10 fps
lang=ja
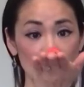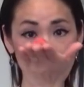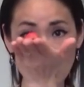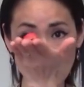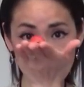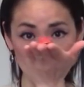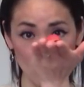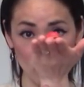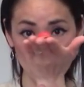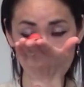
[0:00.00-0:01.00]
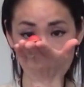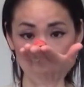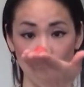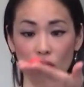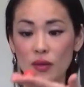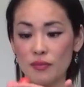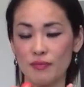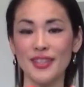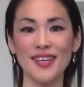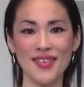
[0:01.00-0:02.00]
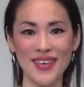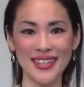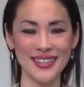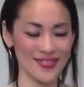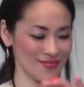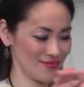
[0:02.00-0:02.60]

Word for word: 中身どうなってるのか見てみます。